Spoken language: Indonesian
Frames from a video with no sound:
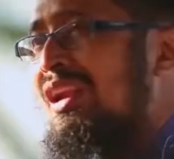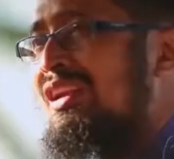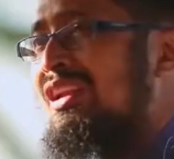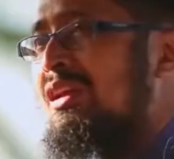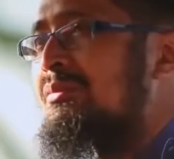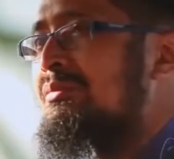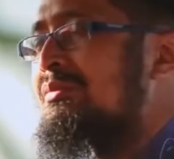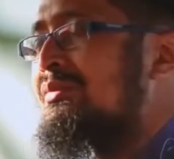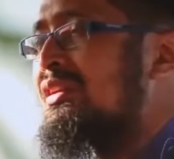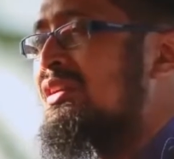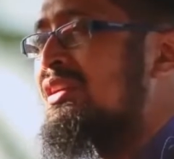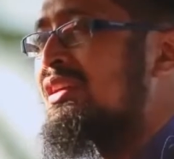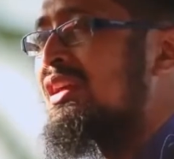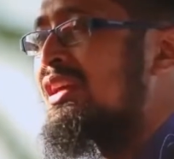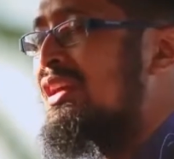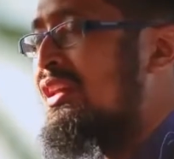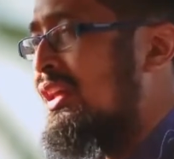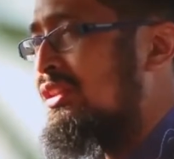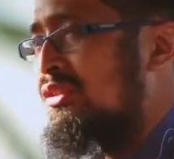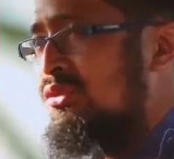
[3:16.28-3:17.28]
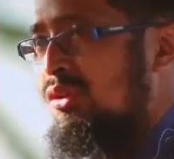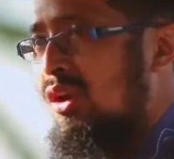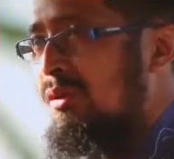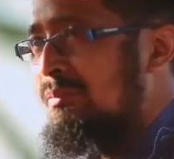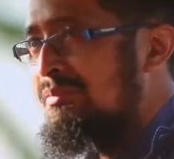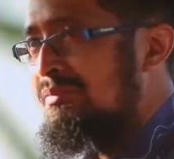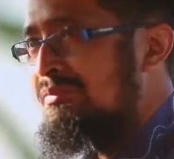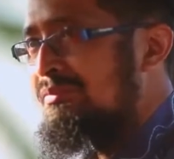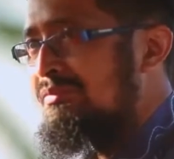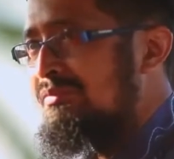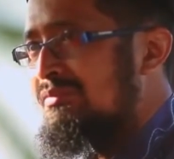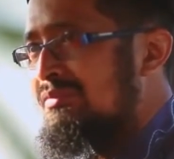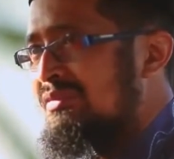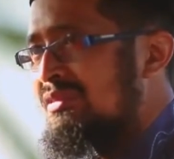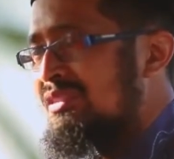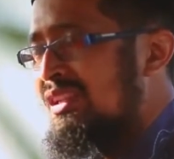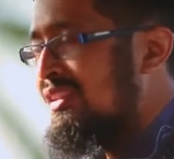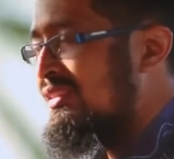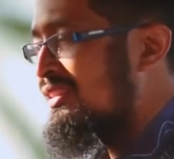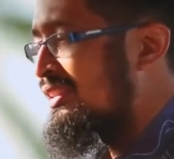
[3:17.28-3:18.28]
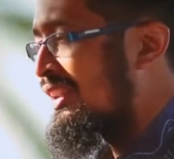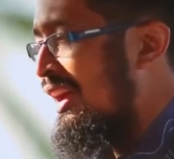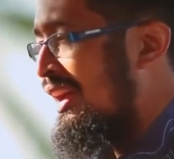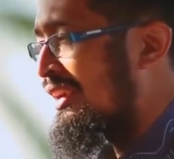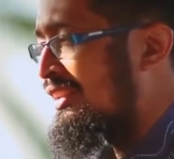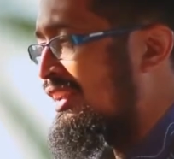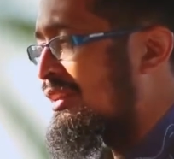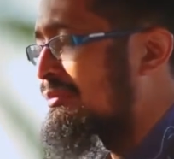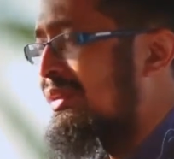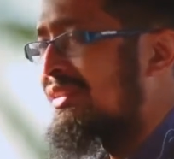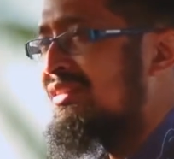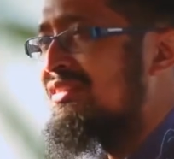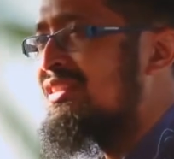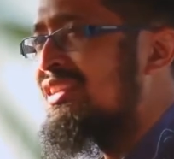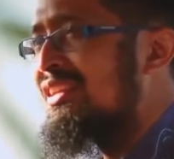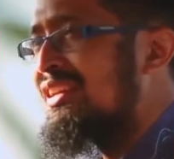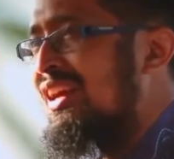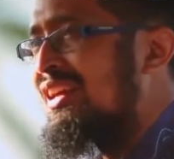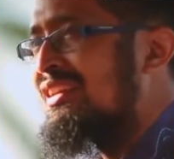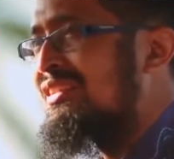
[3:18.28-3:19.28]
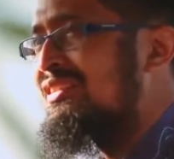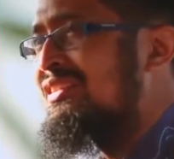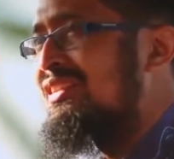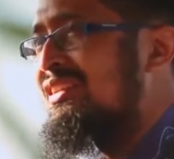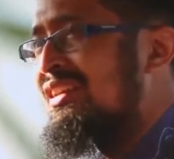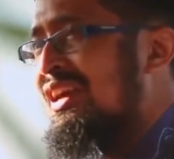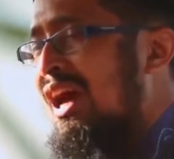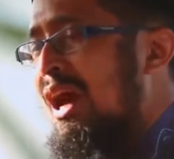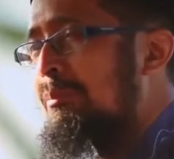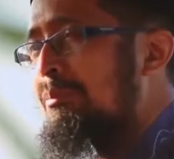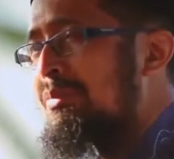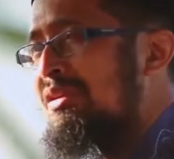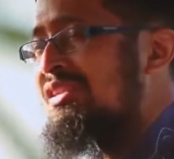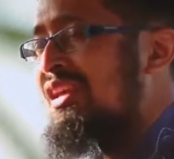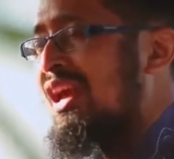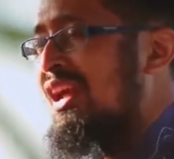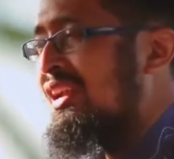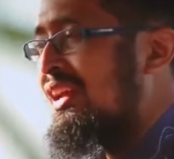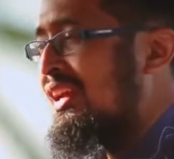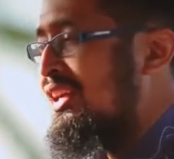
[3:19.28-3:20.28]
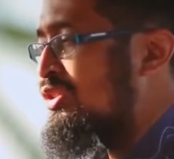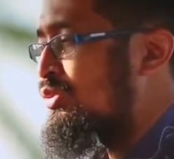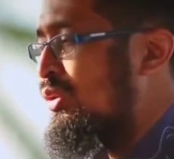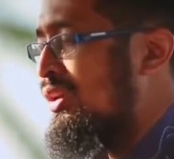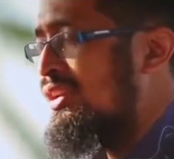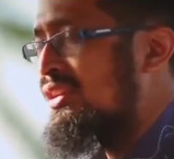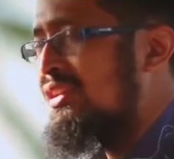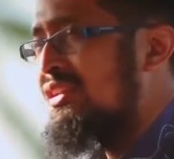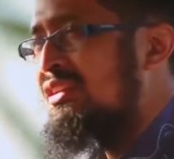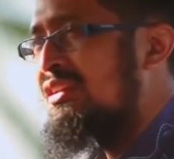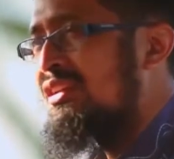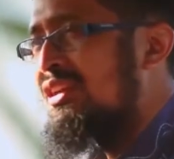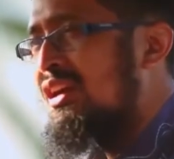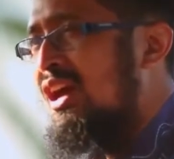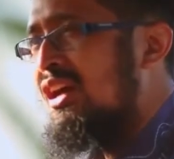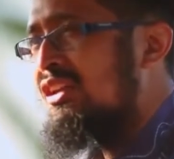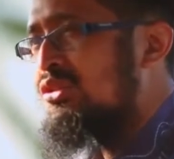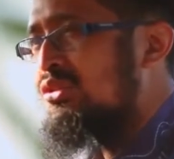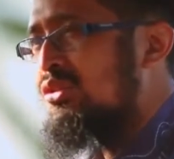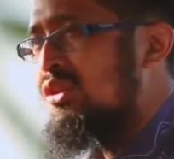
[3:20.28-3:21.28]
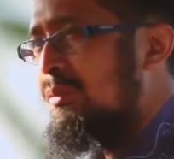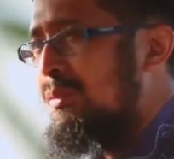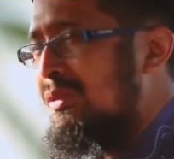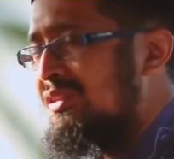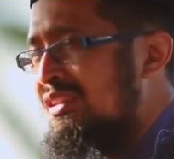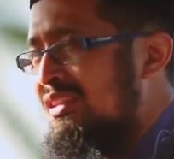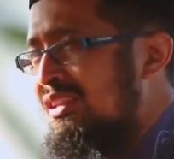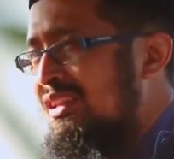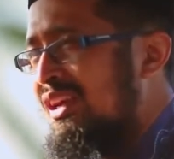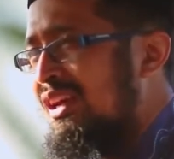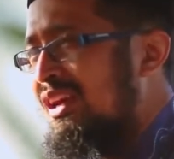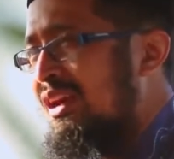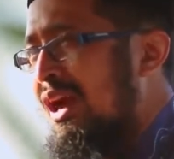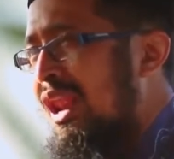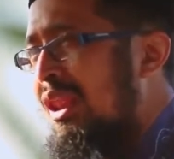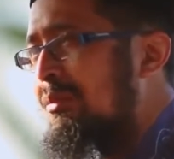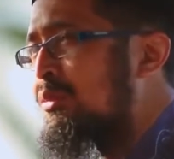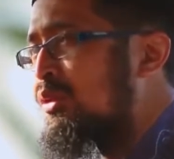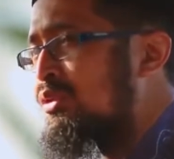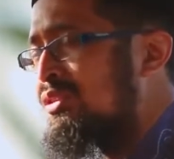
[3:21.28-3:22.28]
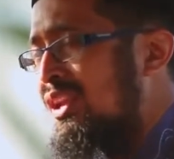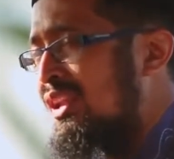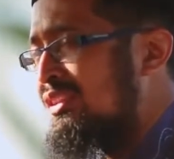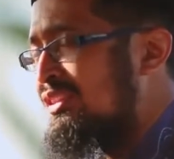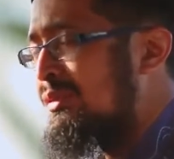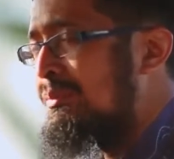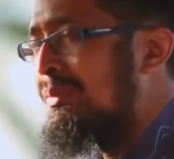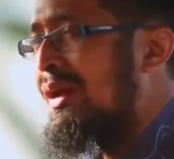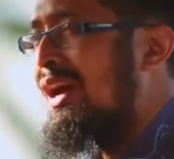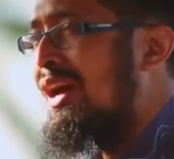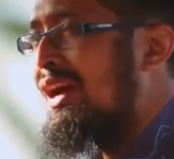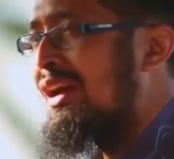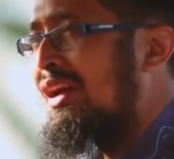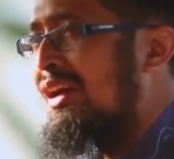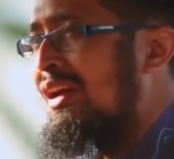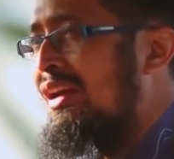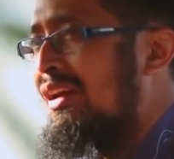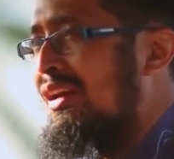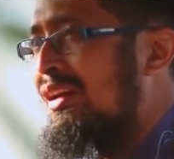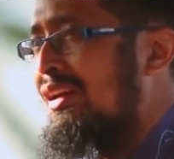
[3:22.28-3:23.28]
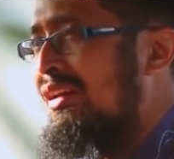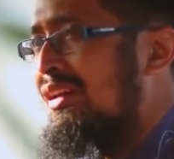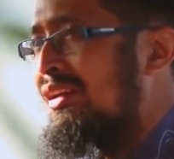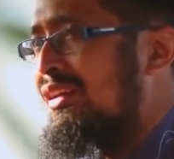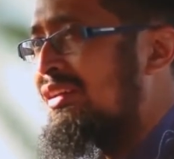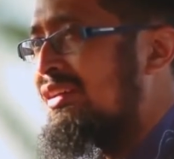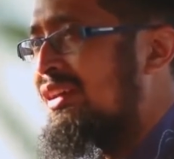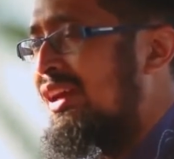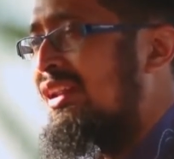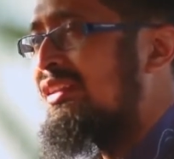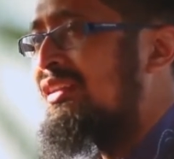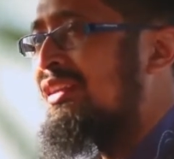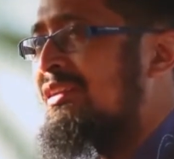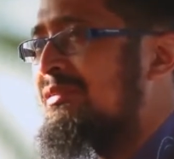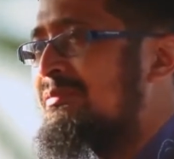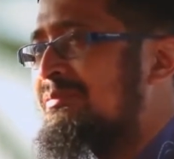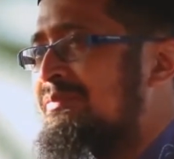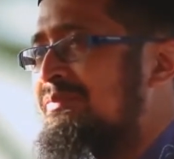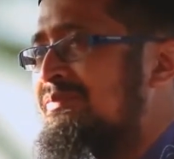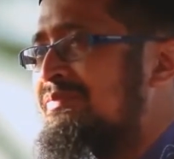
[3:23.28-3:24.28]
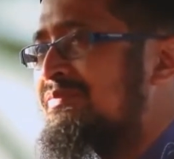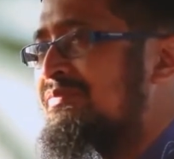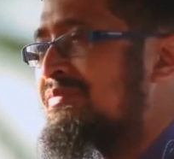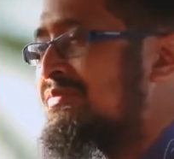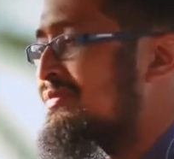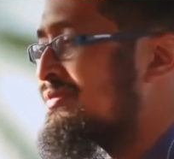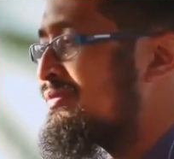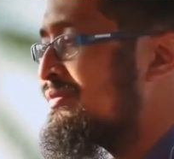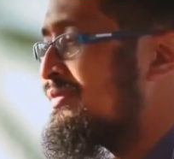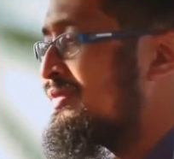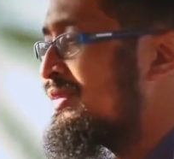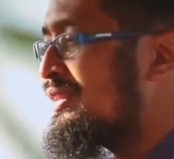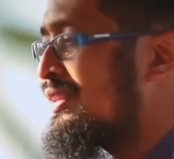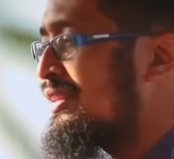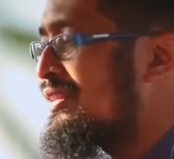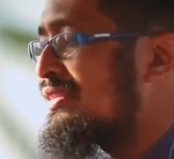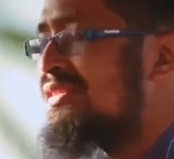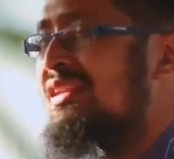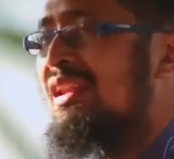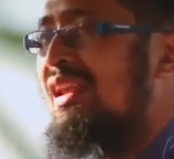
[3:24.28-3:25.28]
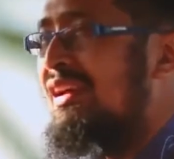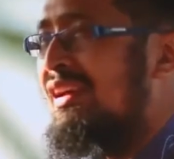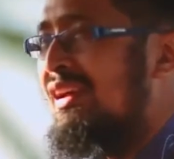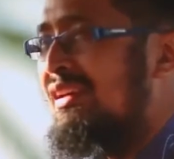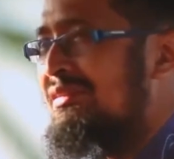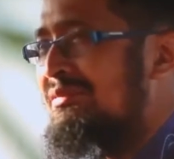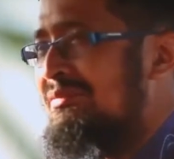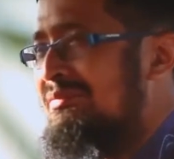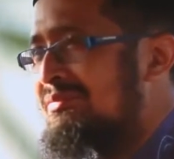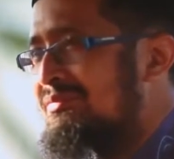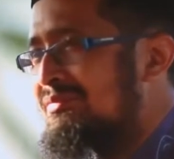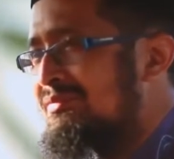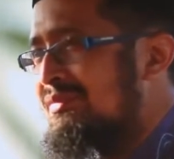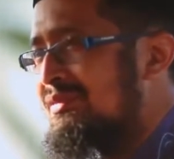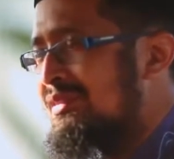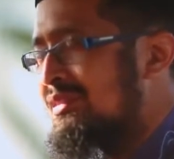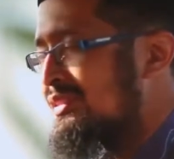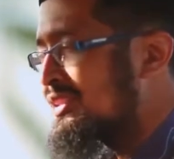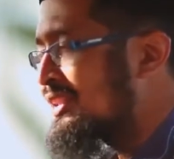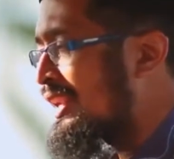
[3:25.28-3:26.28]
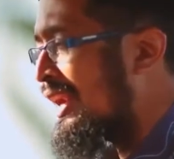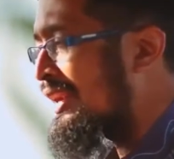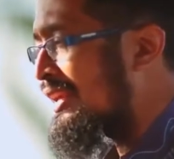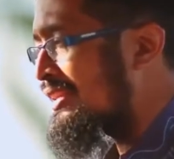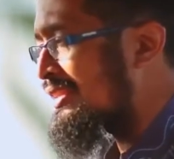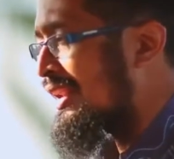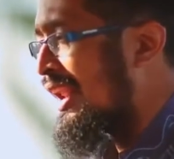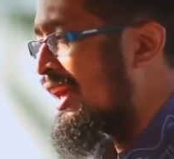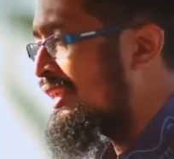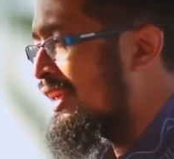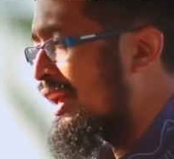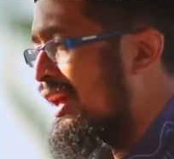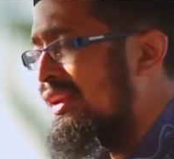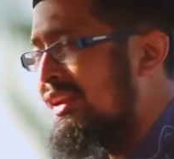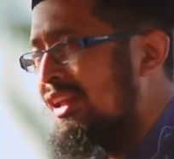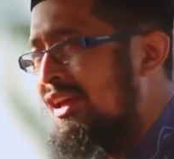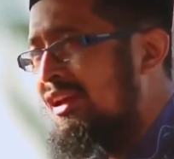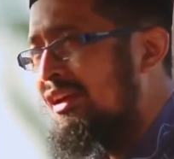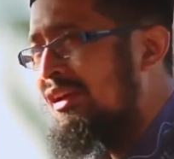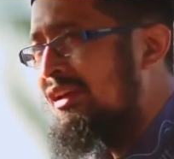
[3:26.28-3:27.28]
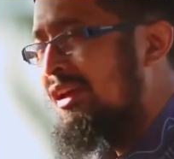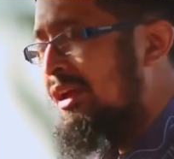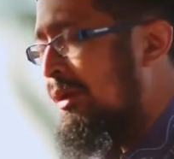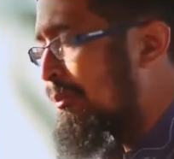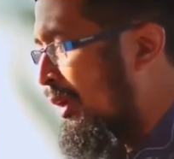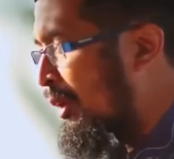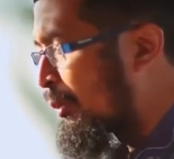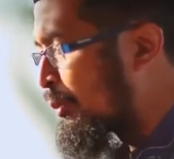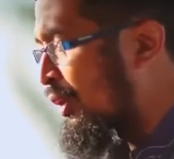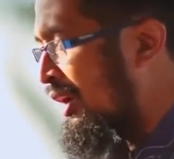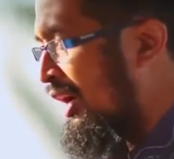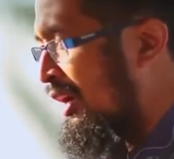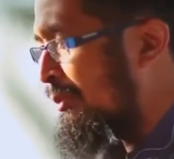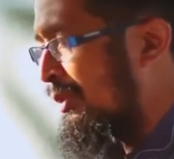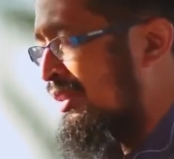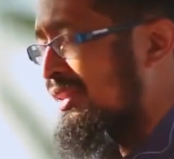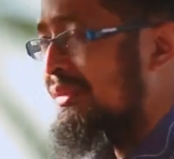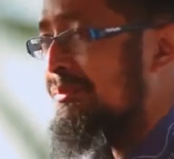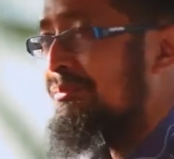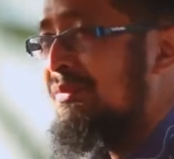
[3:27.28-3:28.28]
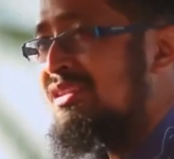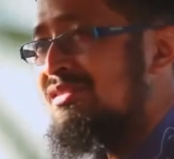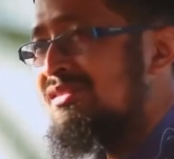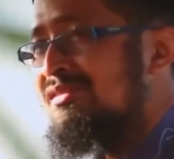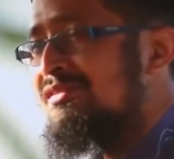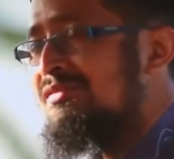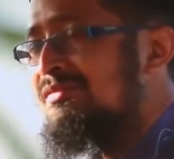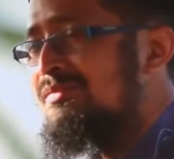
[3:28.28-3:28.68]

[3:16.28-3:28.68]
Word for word: Adam illa turab. Dan tidak ada yang menghentikan ambisi Anda kecuali turab ketika al telah tiba. Karena silahkan, tidak ada salahnya Anda menemukan peti emas.